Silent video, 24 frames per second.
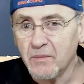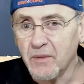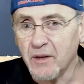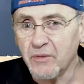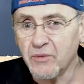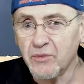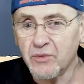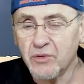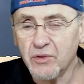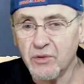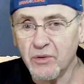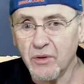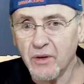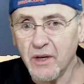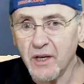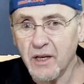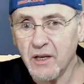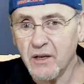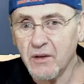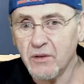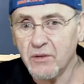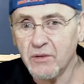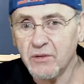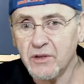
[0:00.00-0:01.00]
bah, vous
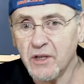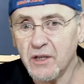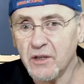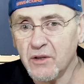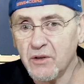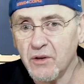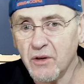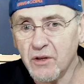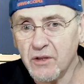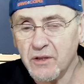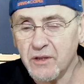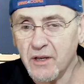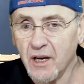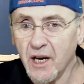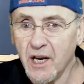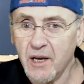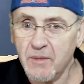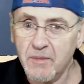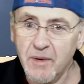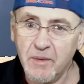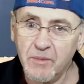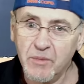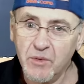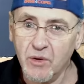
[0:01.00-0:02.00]
saurez que cette colle sera
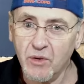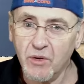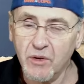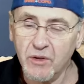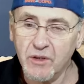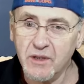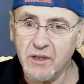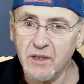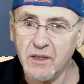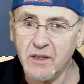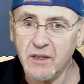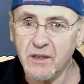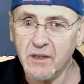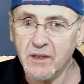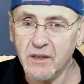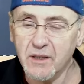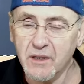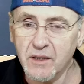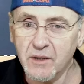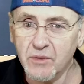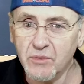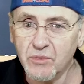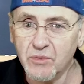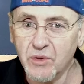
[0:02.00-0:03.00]
la même que l'autre qui,
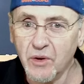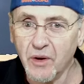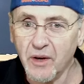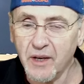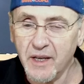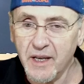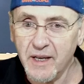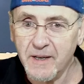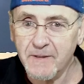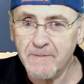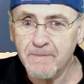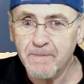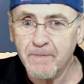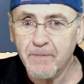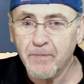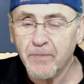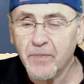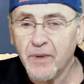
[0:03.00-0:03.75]
qui coûte rien.